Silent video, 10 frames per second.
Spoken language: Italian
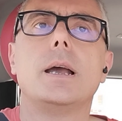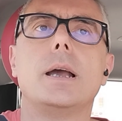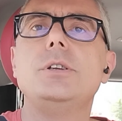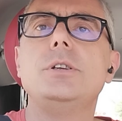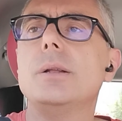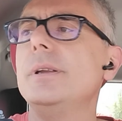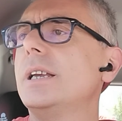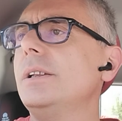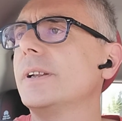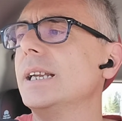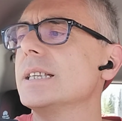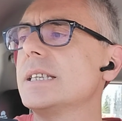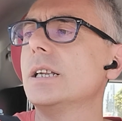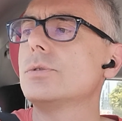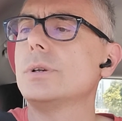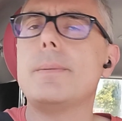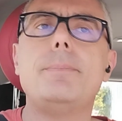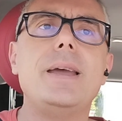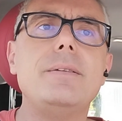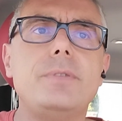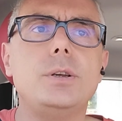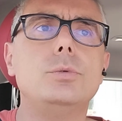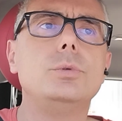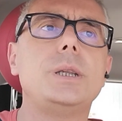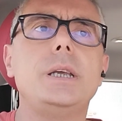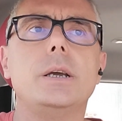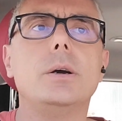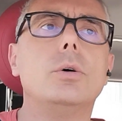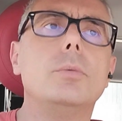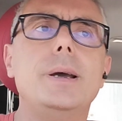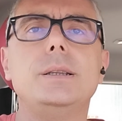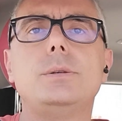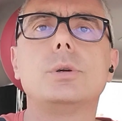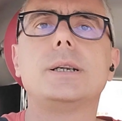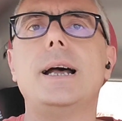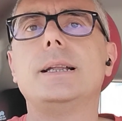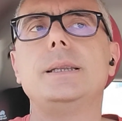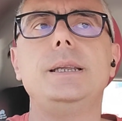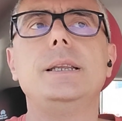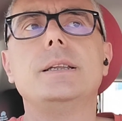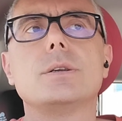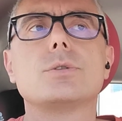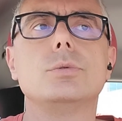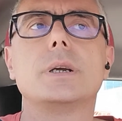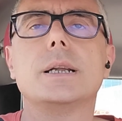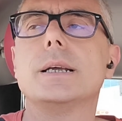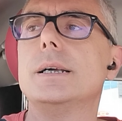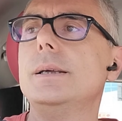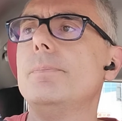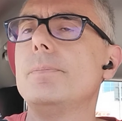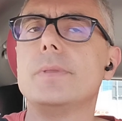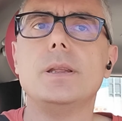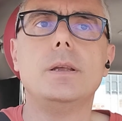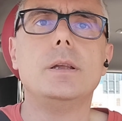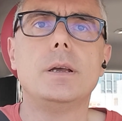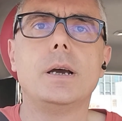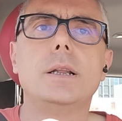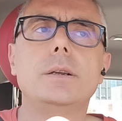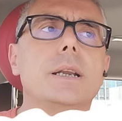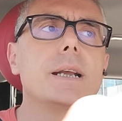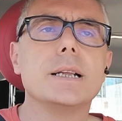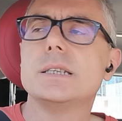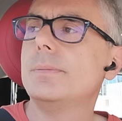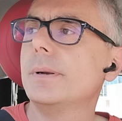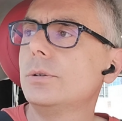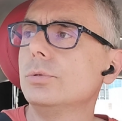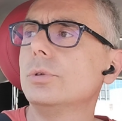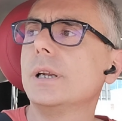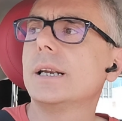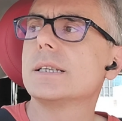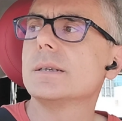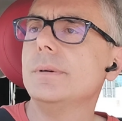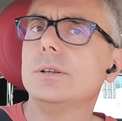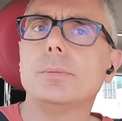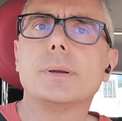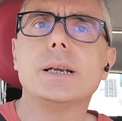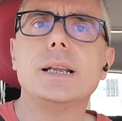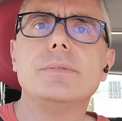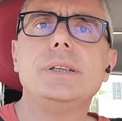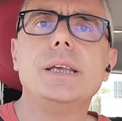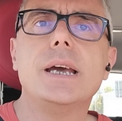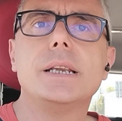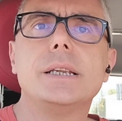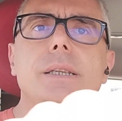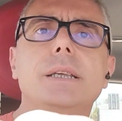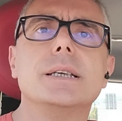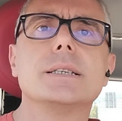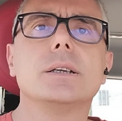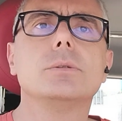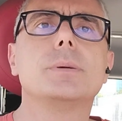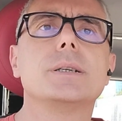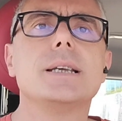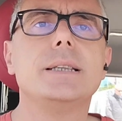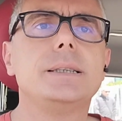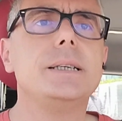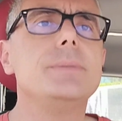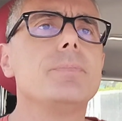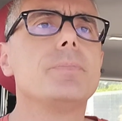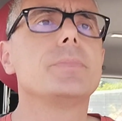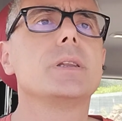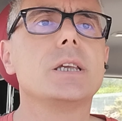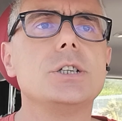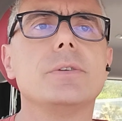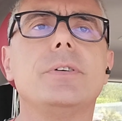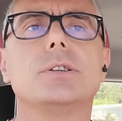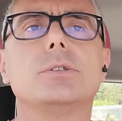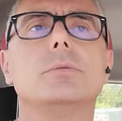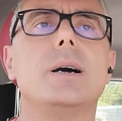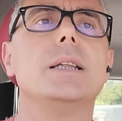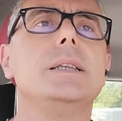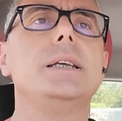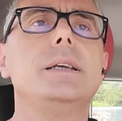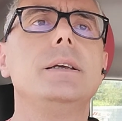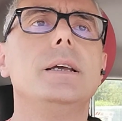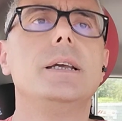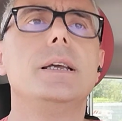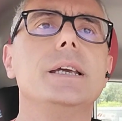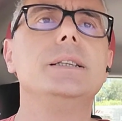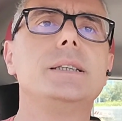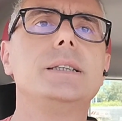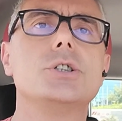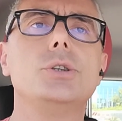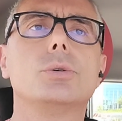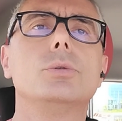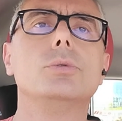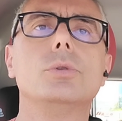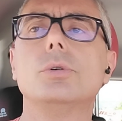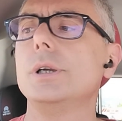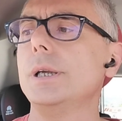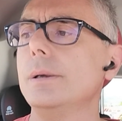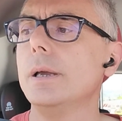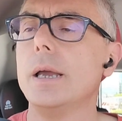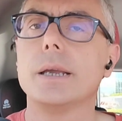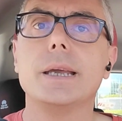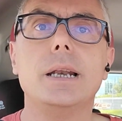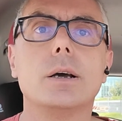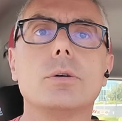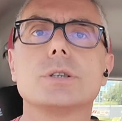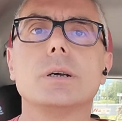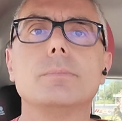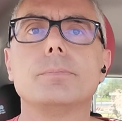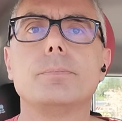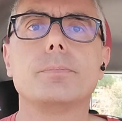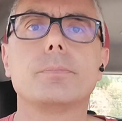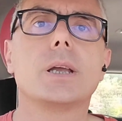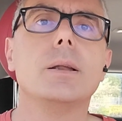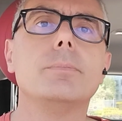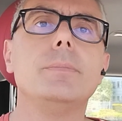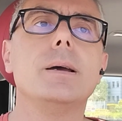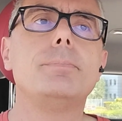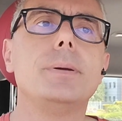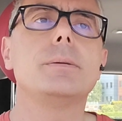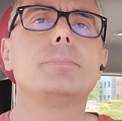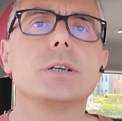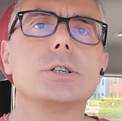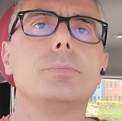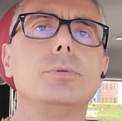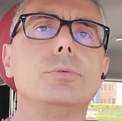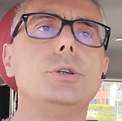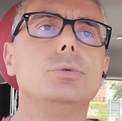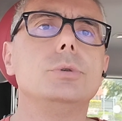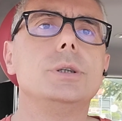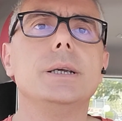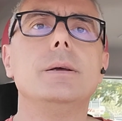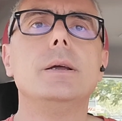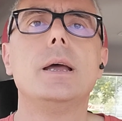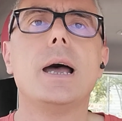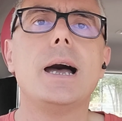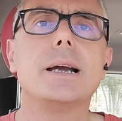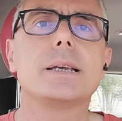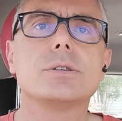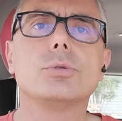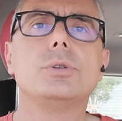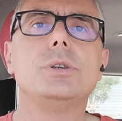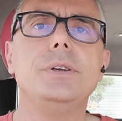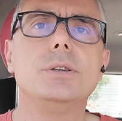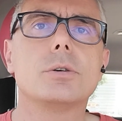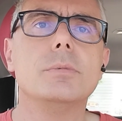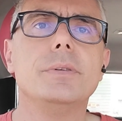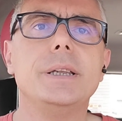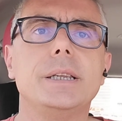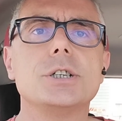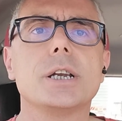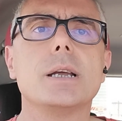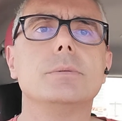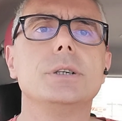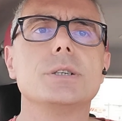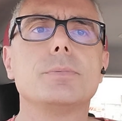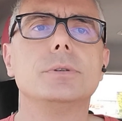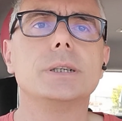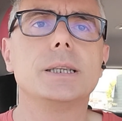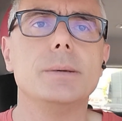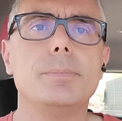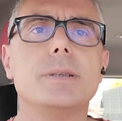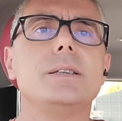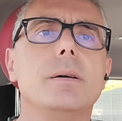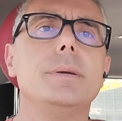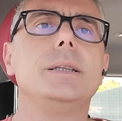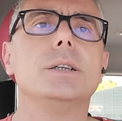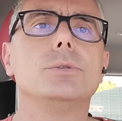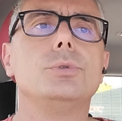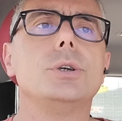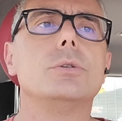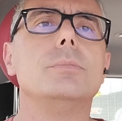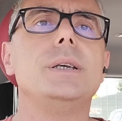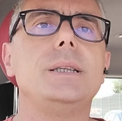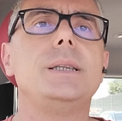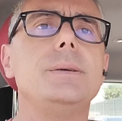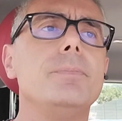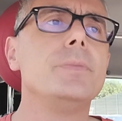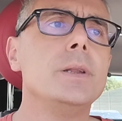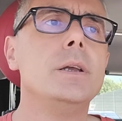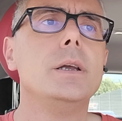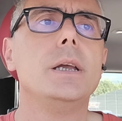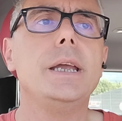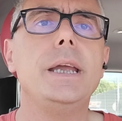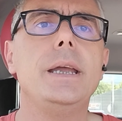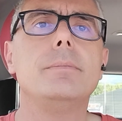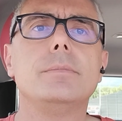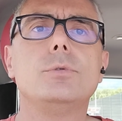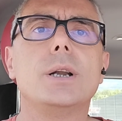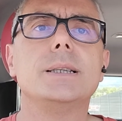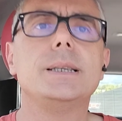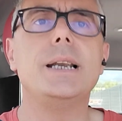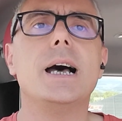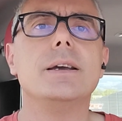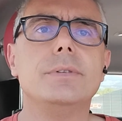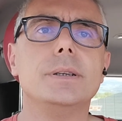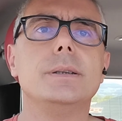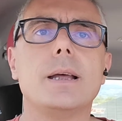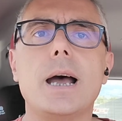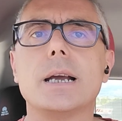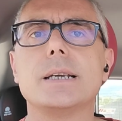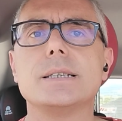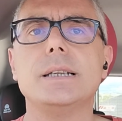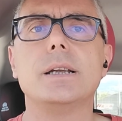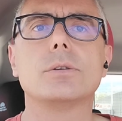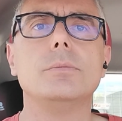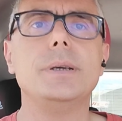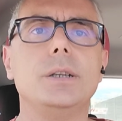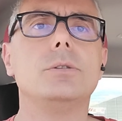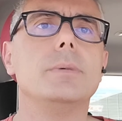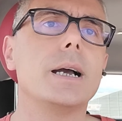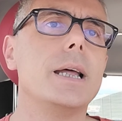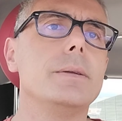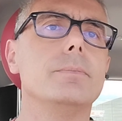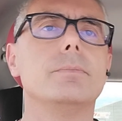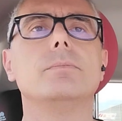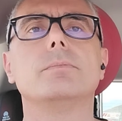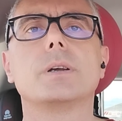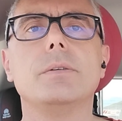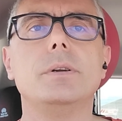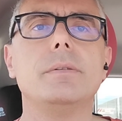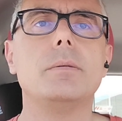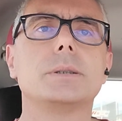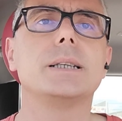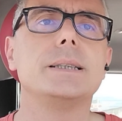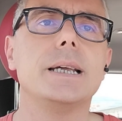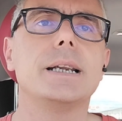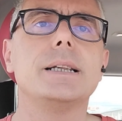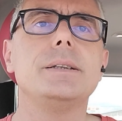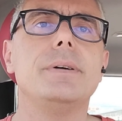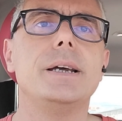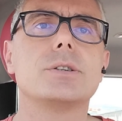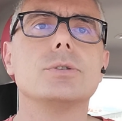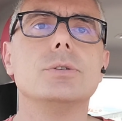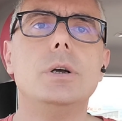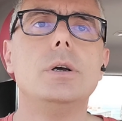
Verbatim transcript: Amici ed amiche di Fratellanza Azzurra, benvenuti o bentornati sul canale. Allora ragazzi, prima di tutto un ringraziamento per la live di ieri, di chi è stato presente, chi ci ha fatto domande, chi ha interagito con noi, che è la cosa che a me a per piace più di tutte. Anche sotto i video, come vedete, cerchiamo di rispondere tempestivamente a tutti i commenti e durante le live, anche se l'argomento magari che volevamo trattare era diverso,